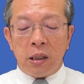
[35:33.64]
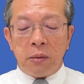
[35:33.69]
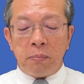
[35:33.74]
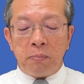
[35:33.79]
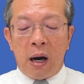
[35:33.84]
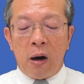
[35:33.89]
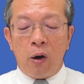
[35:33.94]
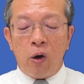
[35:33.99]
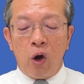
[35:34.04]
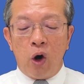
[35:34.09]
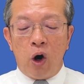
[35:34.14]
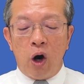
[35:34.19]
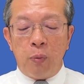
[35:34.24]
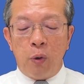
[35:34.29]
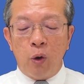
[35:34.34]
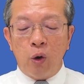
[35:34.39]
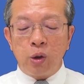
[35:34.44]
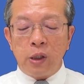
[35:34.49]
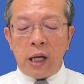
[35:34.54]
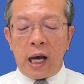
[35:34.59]
เปาโล
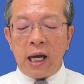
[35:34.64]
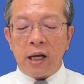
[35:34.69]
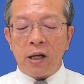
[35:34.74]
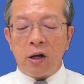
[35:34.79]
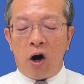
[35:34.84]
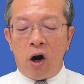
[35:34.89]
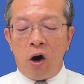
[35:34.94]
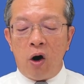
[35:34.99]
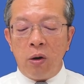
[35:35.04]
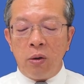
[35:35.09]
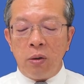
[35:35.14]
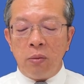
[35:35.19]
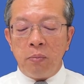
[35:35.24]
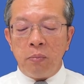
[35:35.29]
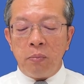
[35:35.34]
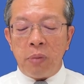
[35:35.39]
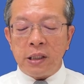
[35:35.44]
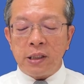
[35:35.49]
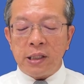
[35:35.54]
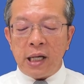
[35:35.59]
ผู้ทาสของ
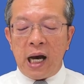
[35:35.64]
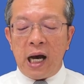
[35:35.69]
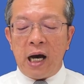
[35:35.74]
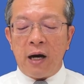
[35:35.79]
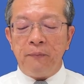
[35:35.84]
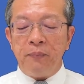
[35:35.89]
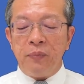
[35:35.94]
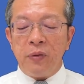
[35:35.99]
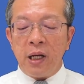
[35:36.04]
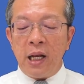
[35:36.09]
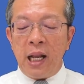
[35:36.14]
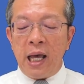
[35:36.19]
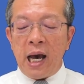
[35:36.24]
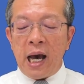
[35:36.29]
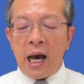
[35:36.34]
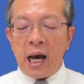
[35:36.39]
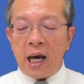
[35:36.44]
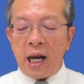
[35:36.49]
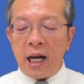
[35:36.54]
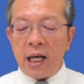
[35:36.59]
พระเจ้าและ
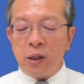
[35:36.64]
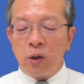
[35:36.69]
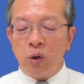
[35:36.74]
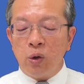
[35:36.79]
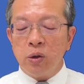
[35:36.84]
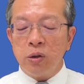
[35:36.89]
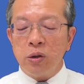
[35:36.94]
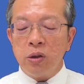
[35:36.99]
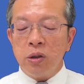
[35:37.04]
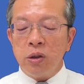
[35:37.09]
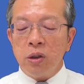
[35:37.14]
อัครทูต